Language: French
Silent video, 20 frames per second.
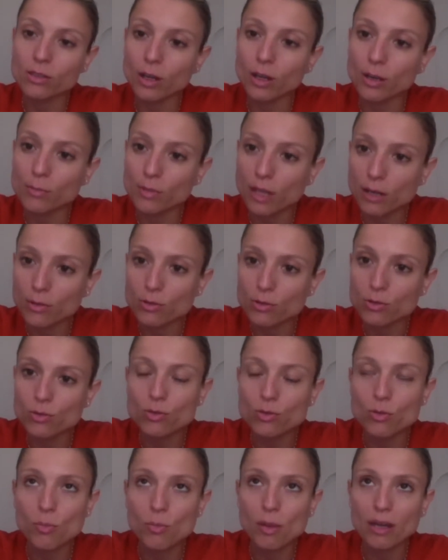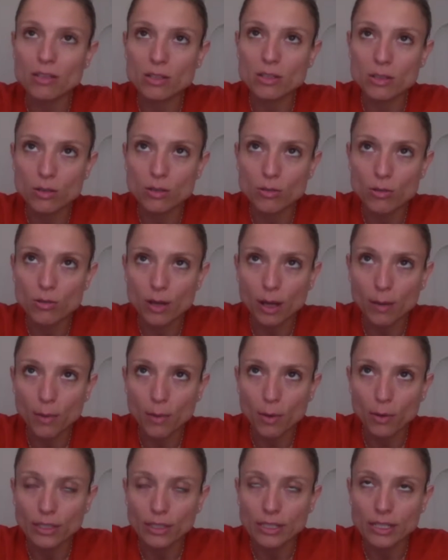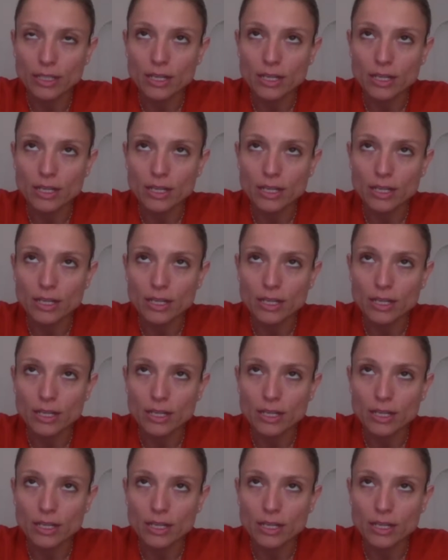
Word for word: quand même quelque chose de particulièrement